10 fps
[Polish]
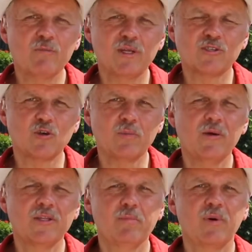w Bielsku
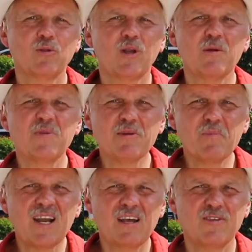Białej temperatura
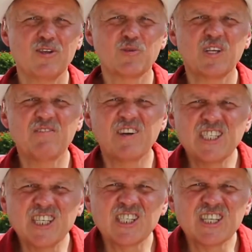minimalna wyniosła
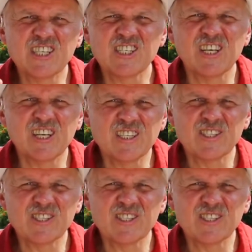24